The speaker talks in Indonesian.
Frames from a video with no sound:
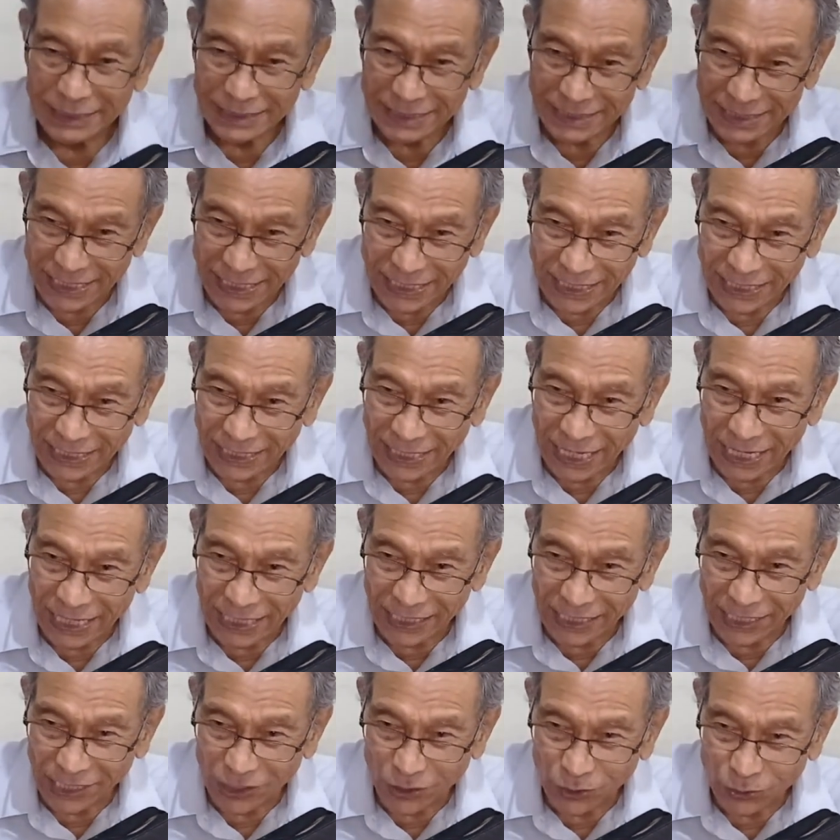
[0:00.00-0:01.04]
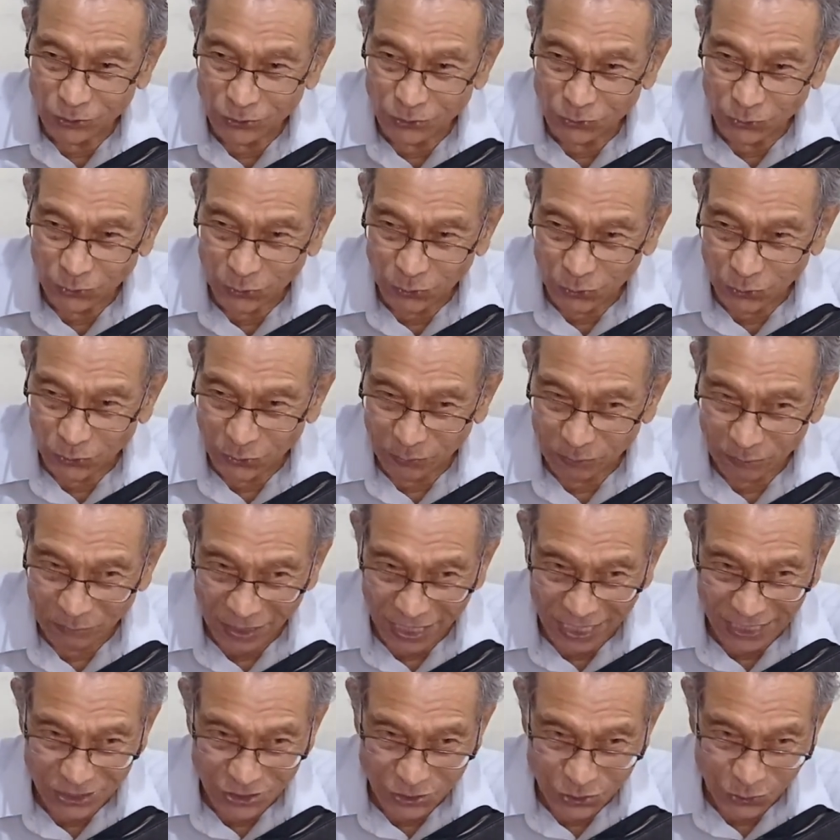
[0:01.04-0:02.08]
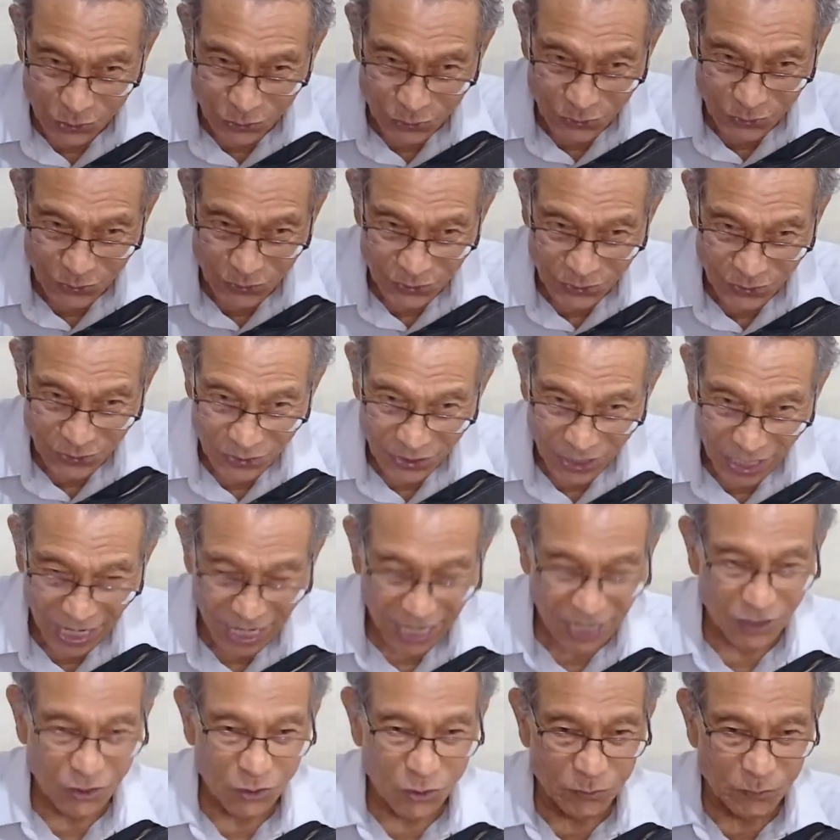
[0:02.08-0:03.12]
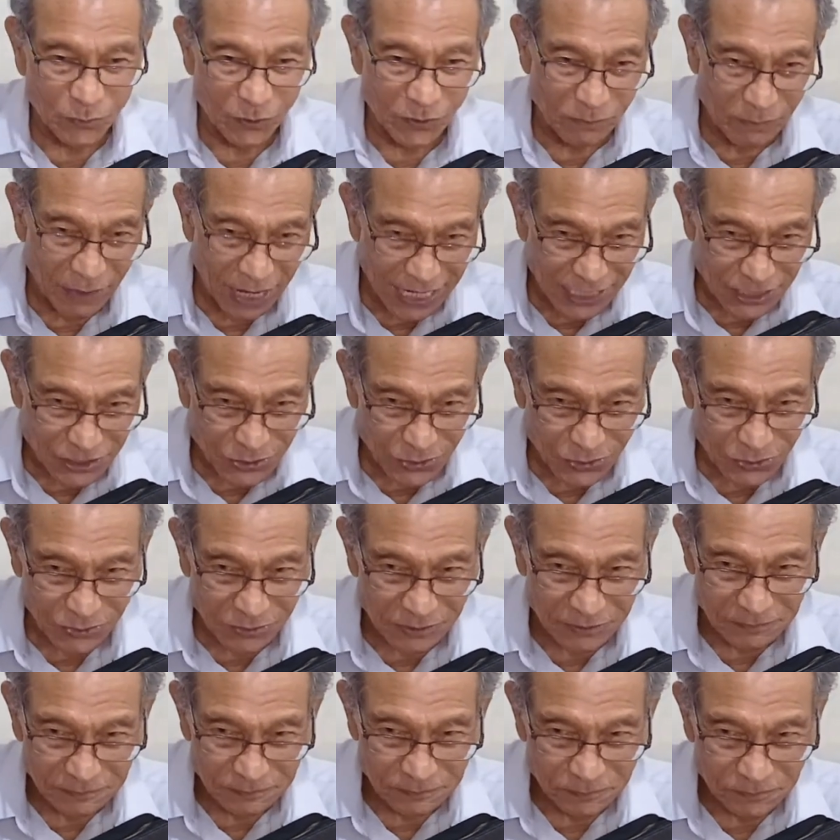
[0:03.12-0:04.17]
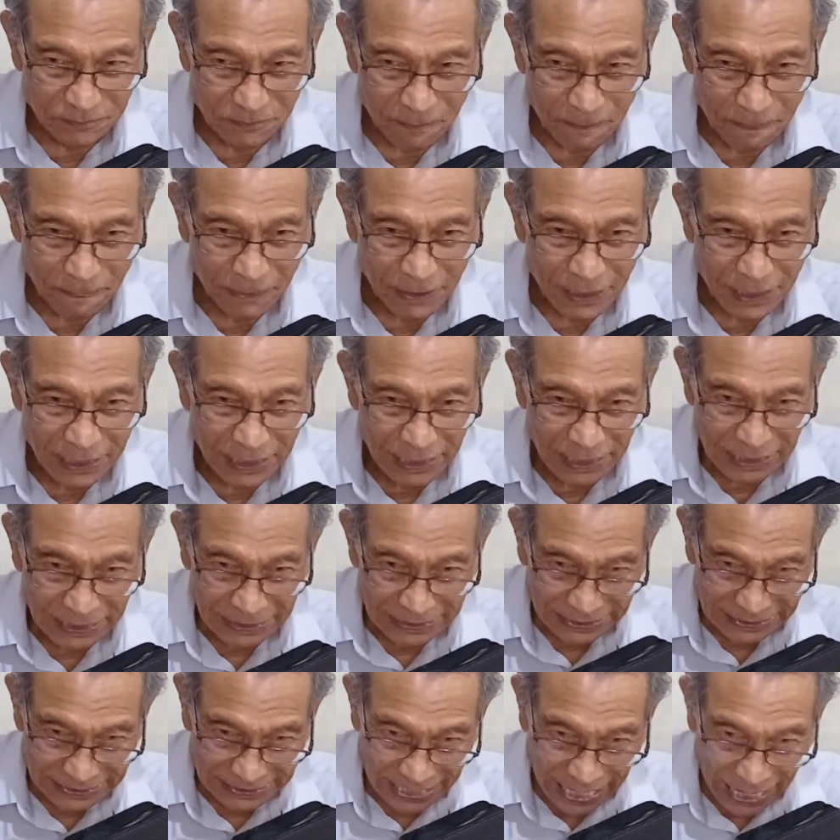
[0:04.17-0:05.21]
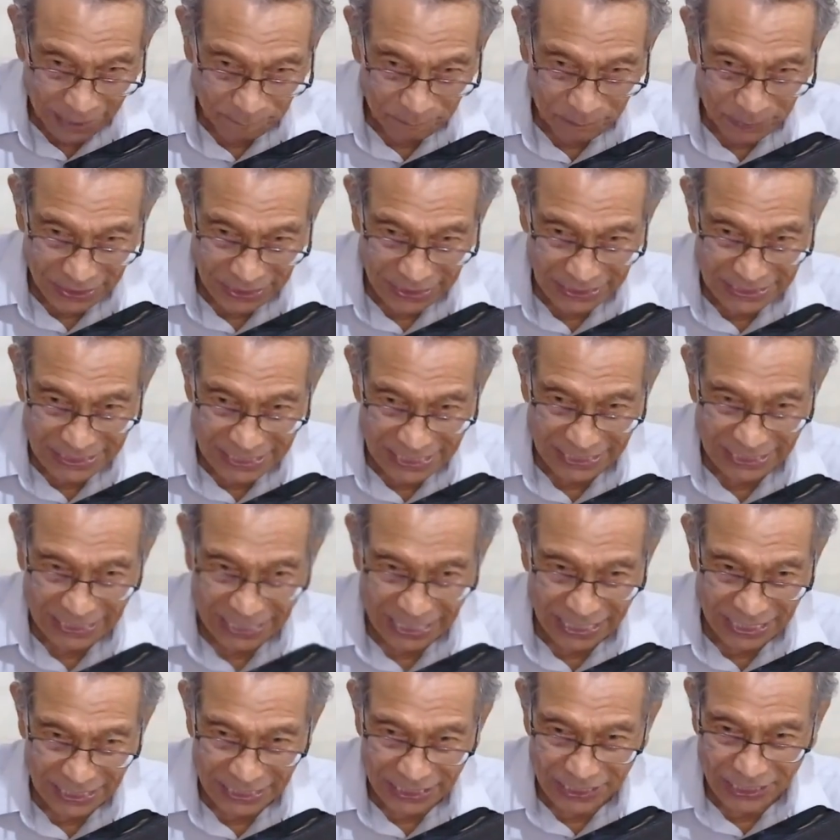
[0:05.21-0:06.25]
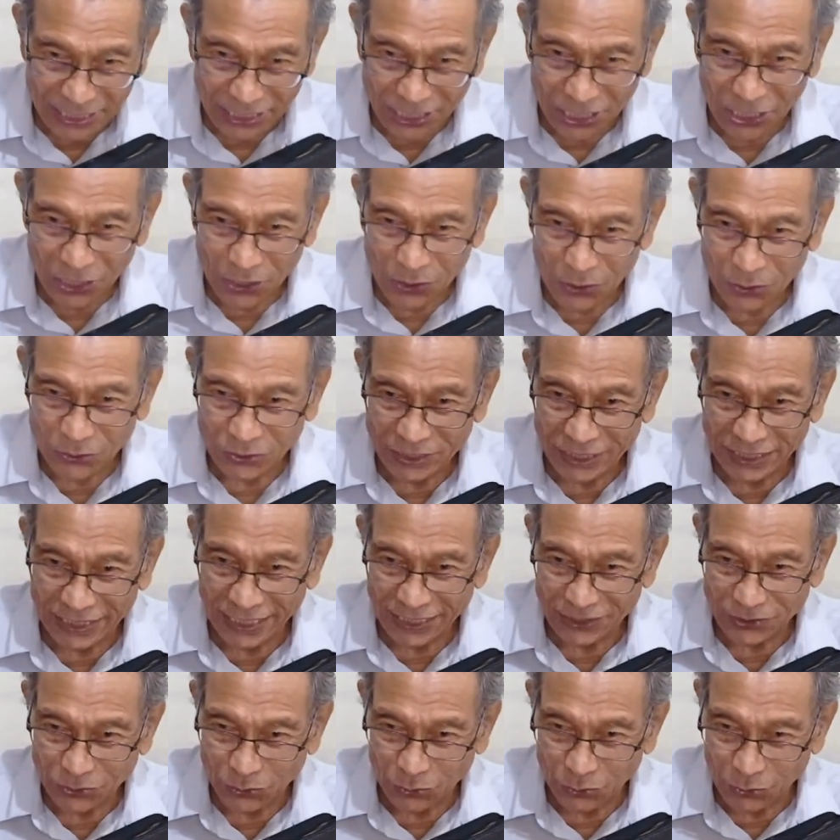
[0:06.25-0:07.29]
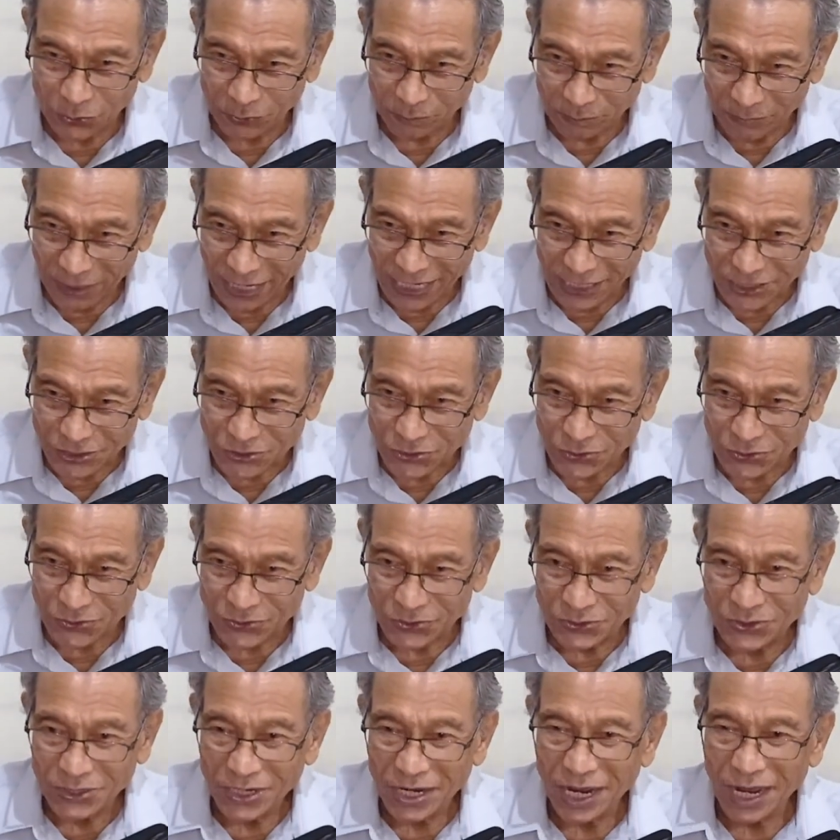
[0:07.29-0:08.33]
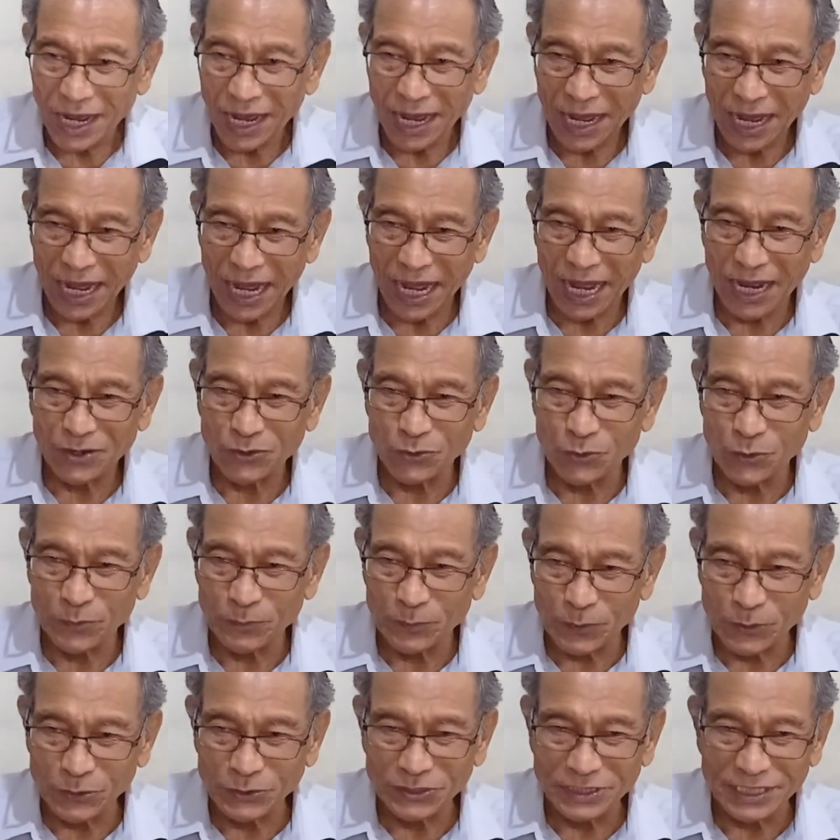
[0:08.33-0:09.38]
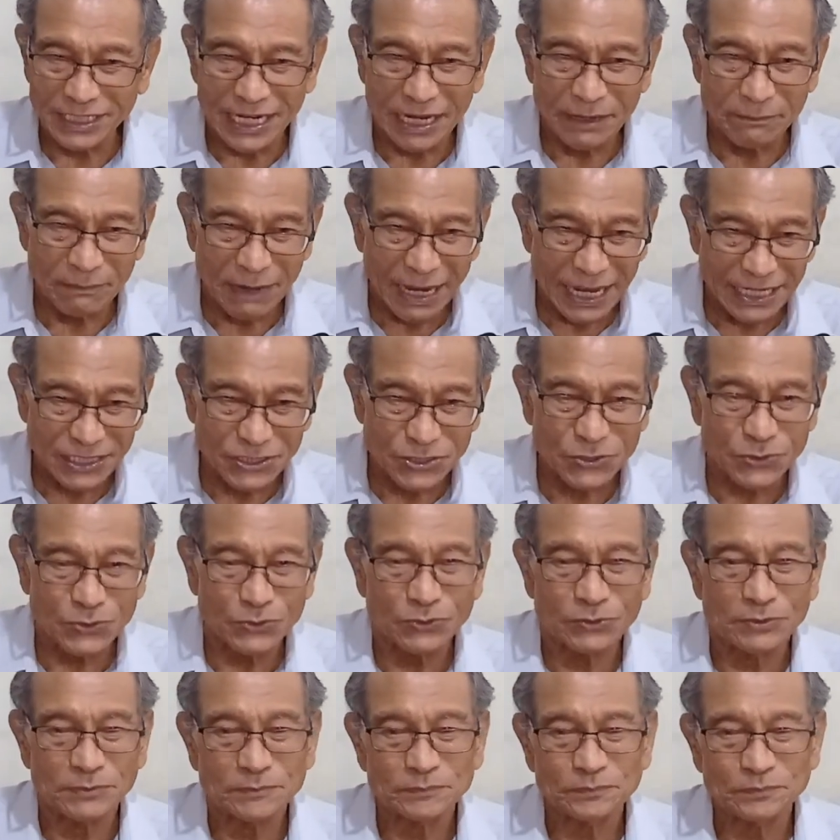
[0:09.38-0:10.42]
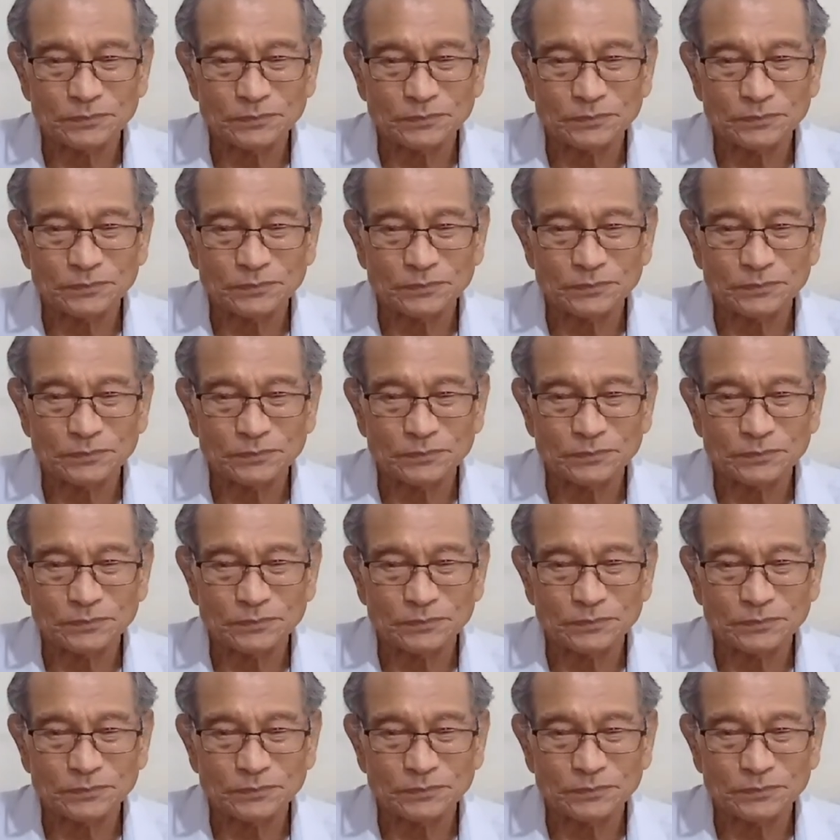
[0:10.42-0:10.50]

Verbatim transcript: jika engkau turut maju, aku pun maju. Tetapi jika engkau tidak turut maju, aku pun tidak maju."